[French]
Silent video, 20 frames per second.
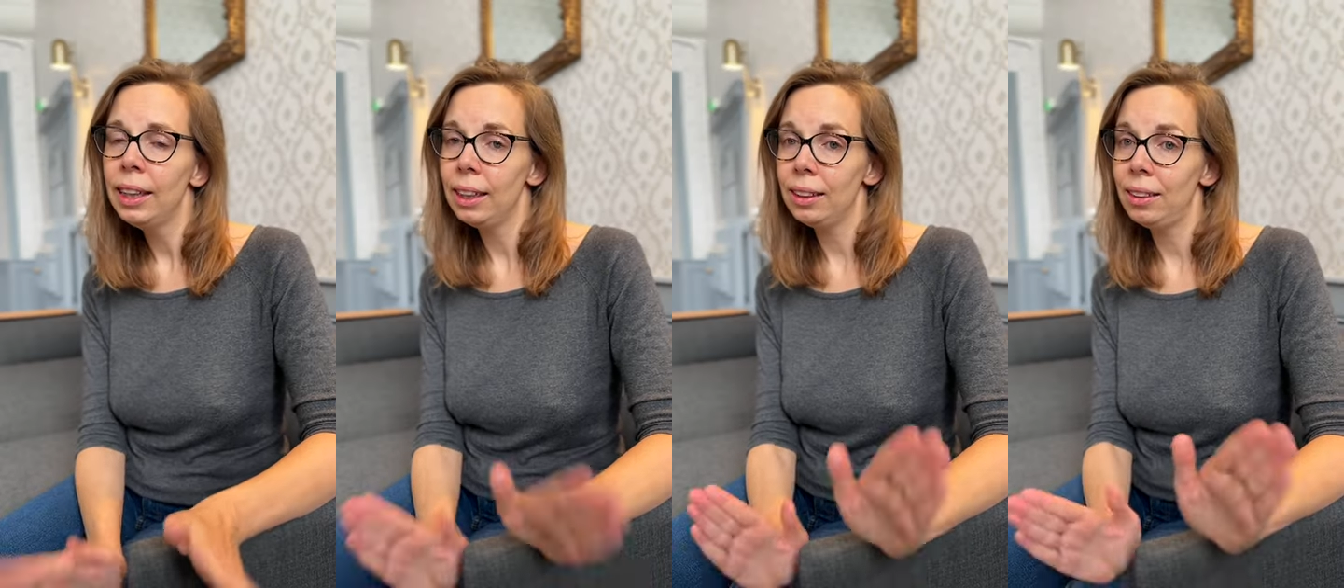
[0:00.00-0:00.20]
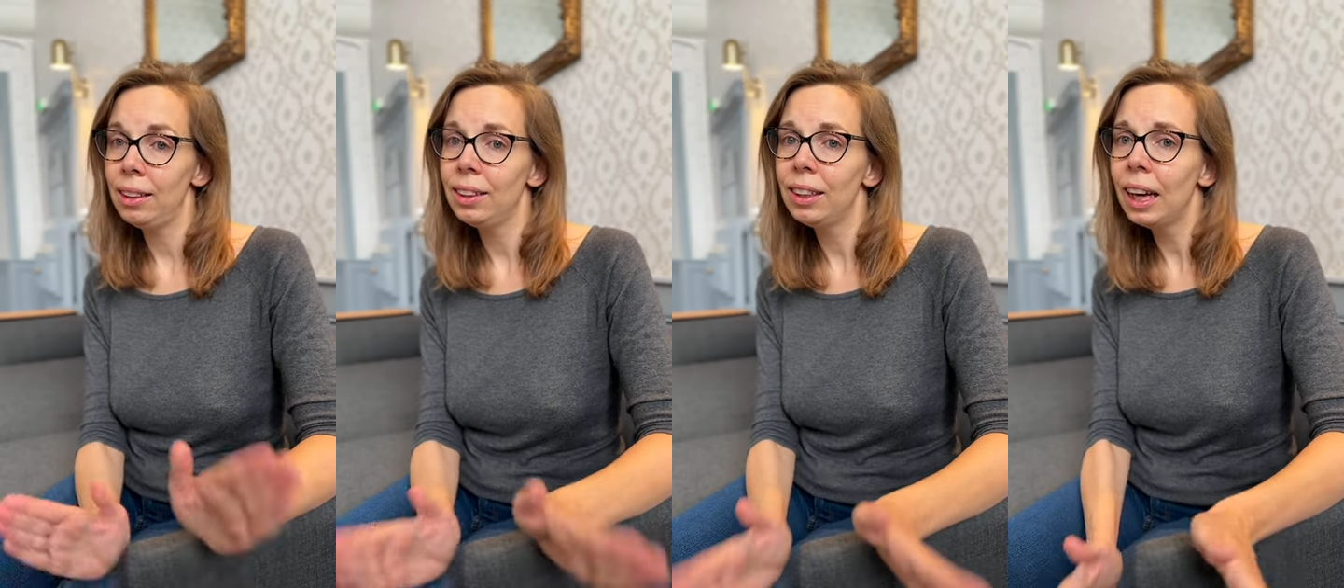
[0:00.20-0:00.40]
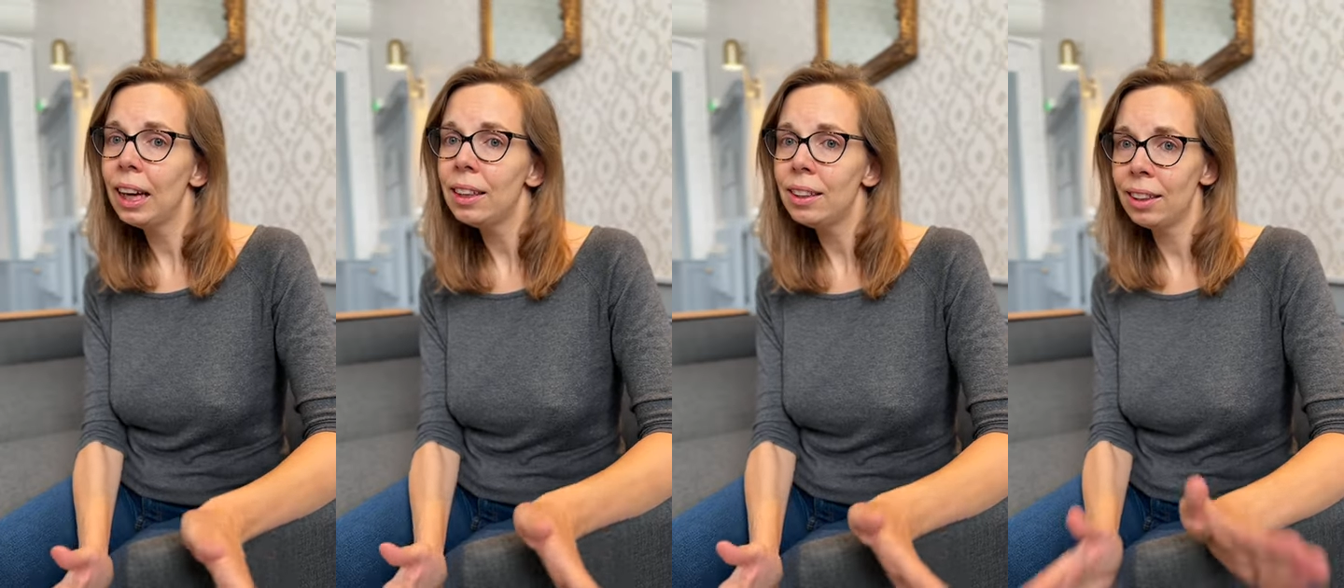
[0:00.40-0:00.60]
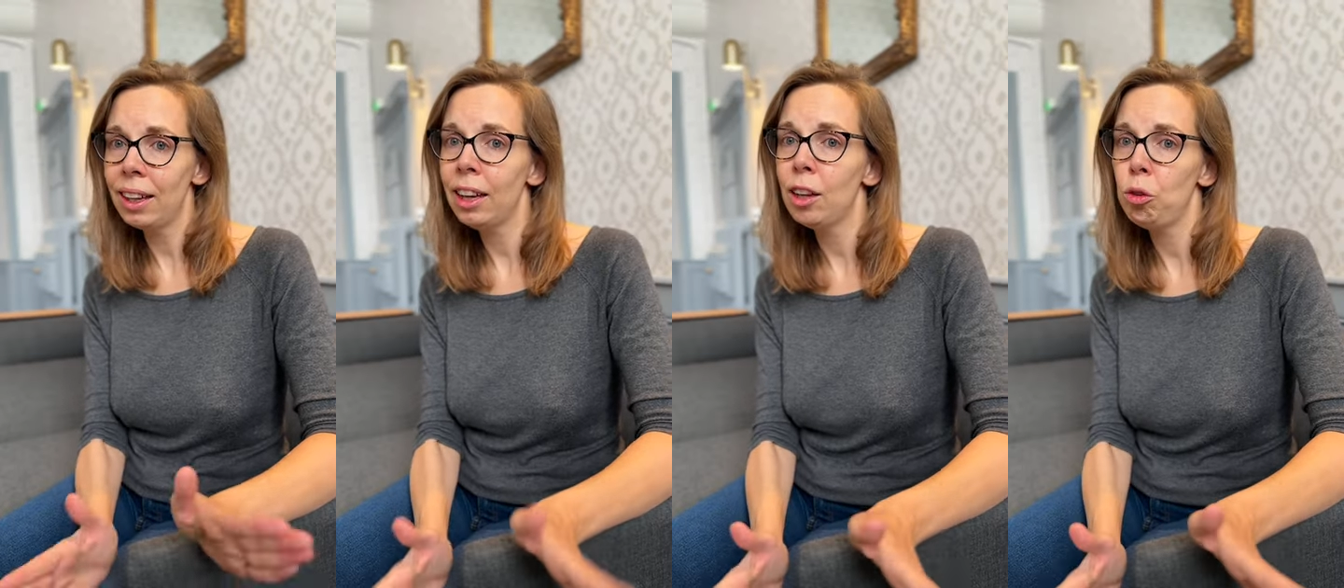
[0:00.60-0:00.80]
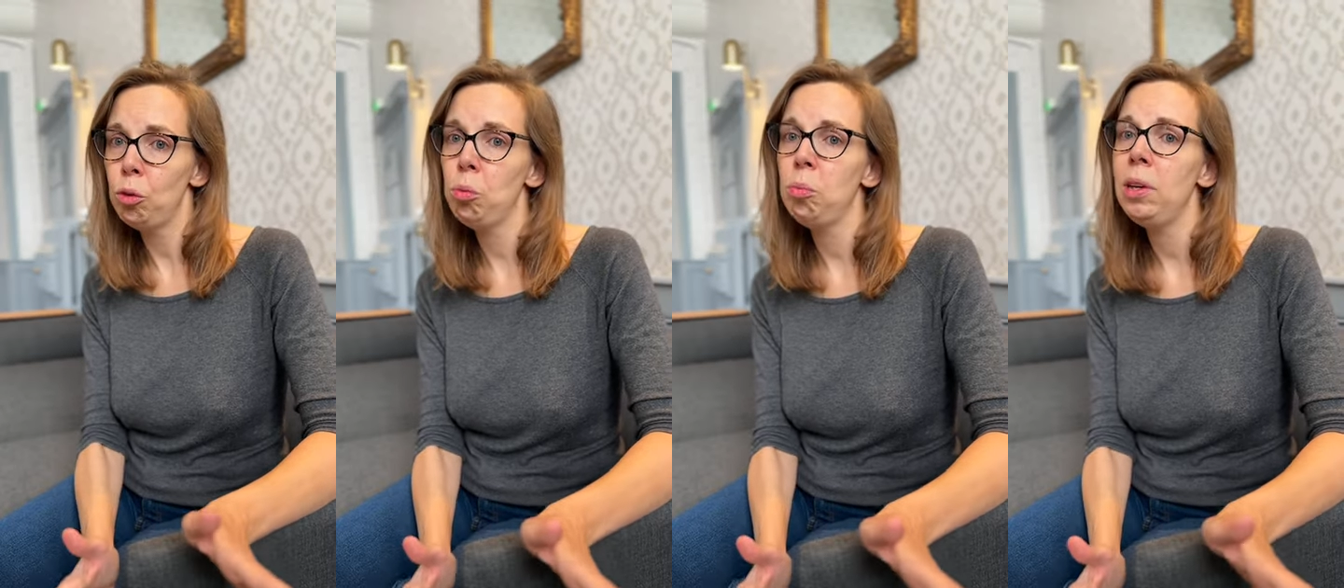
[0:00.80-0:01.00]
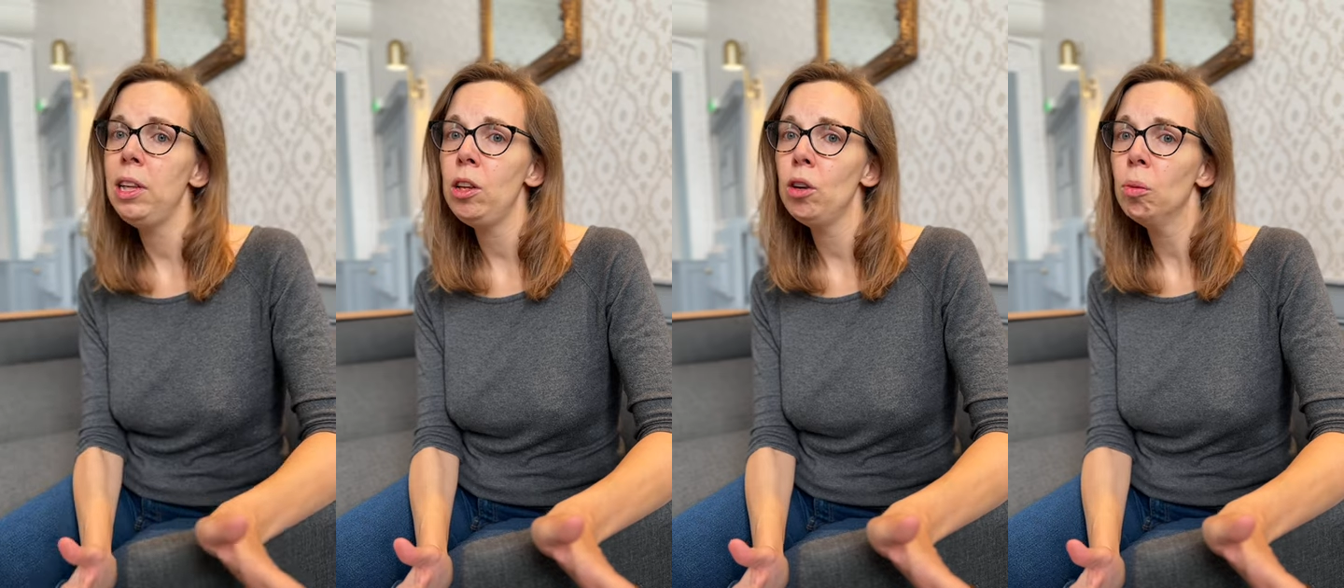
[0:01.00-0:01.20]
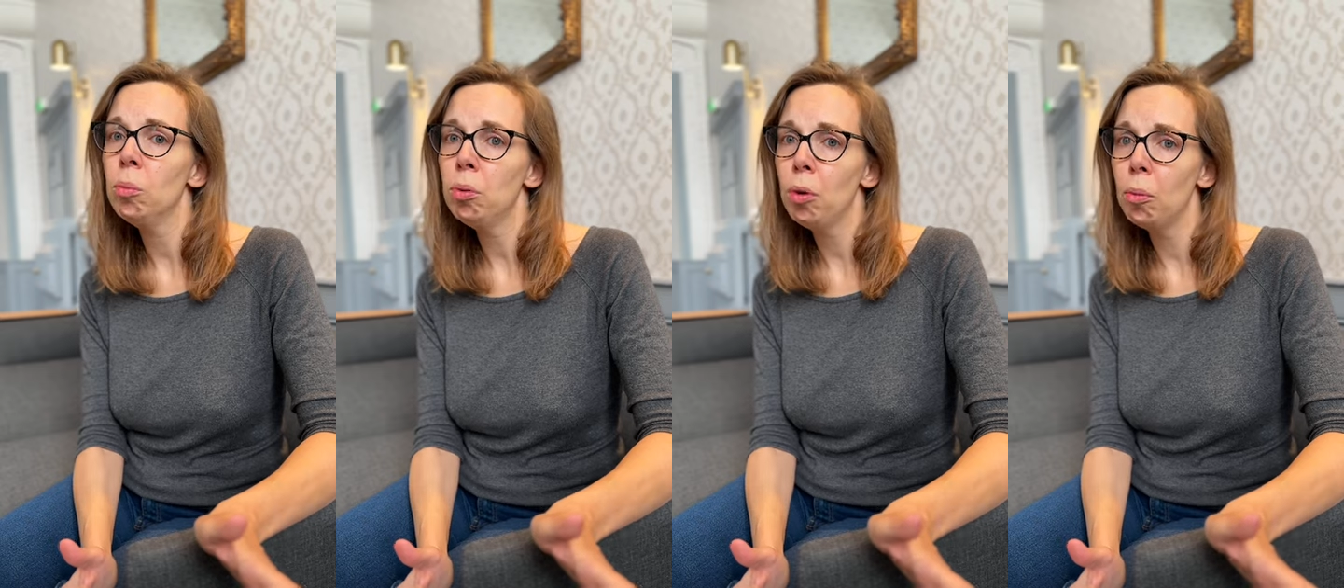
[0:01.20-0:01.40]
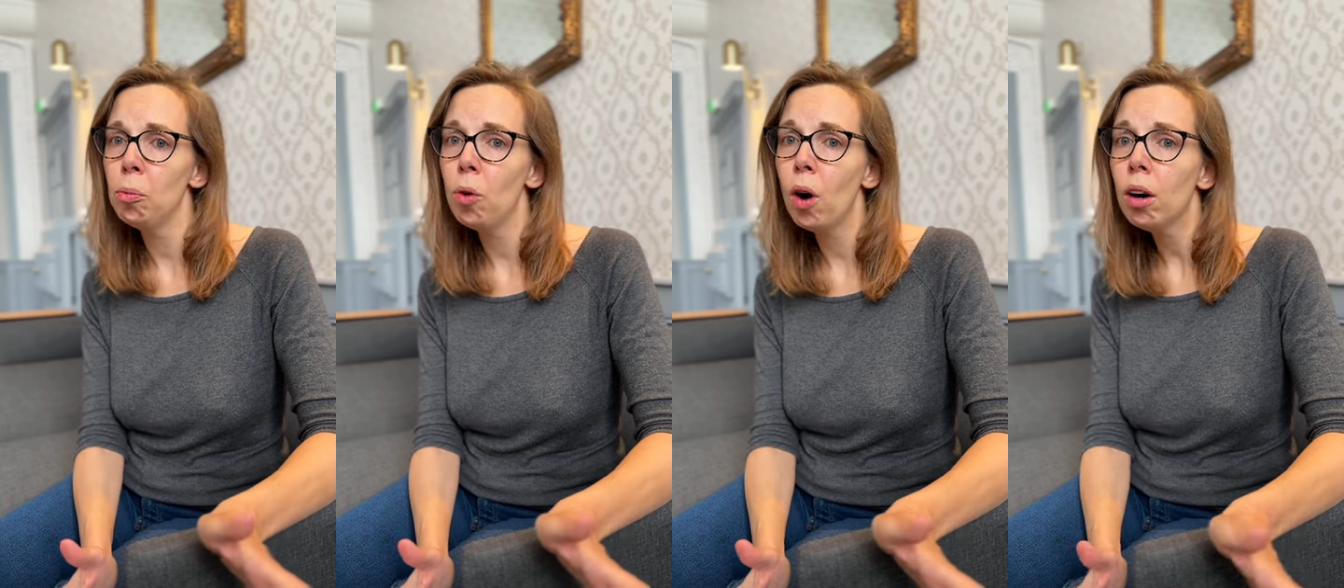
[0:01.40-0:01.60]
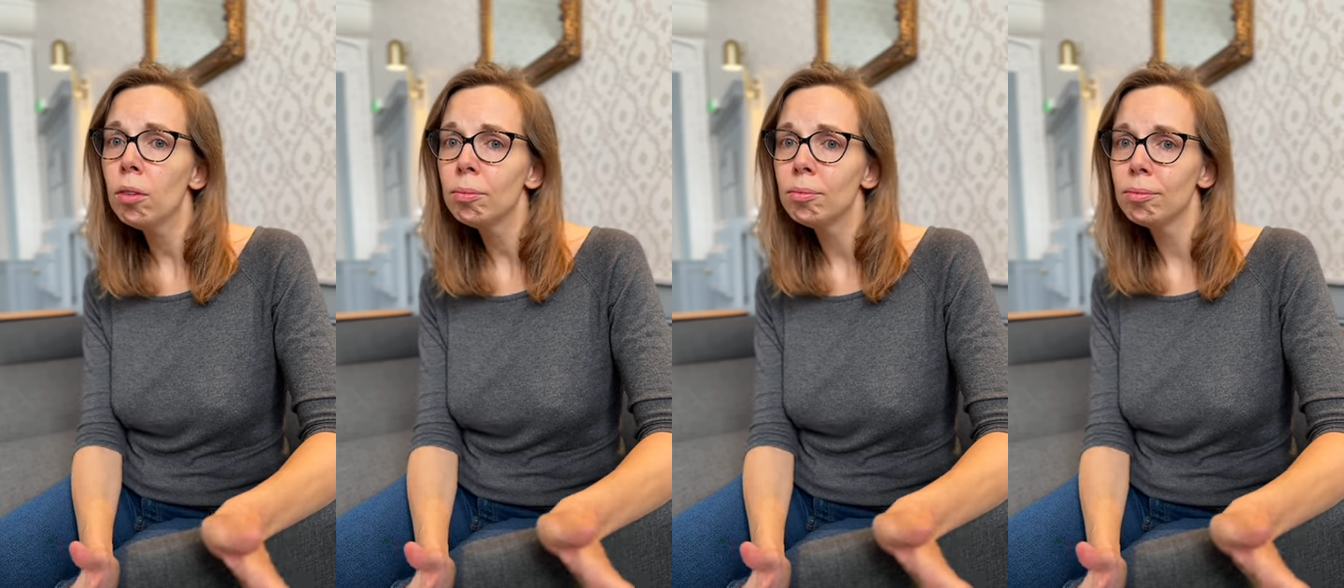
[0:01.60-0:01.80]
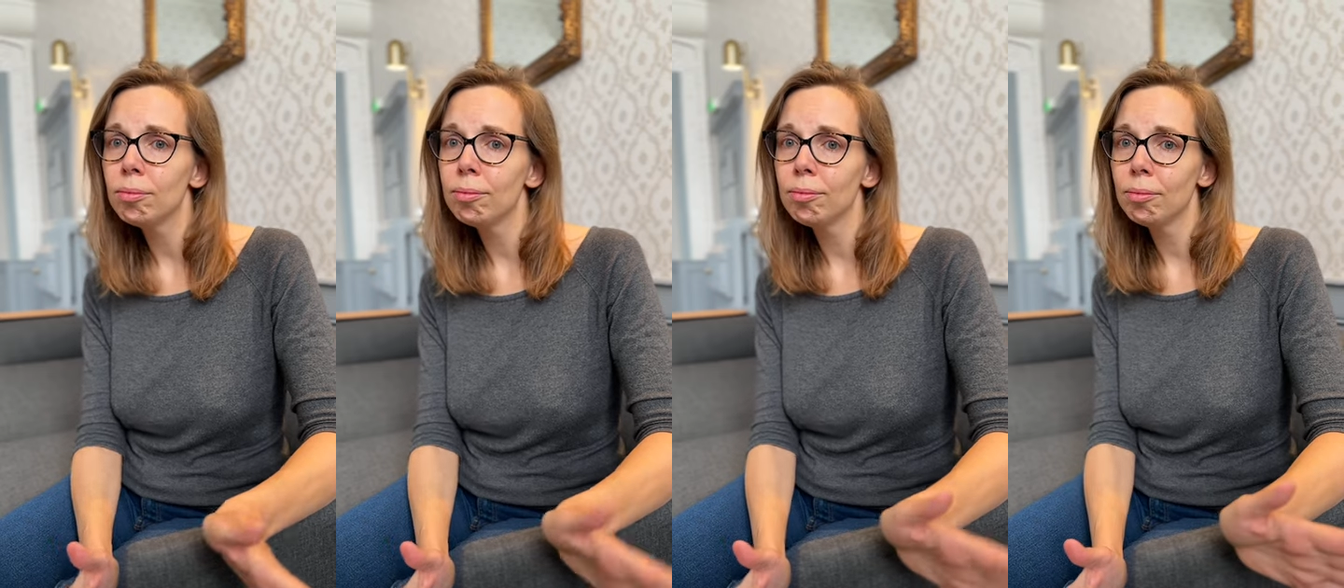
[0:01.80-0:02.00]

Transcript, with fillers: était très très humiliant pour moi,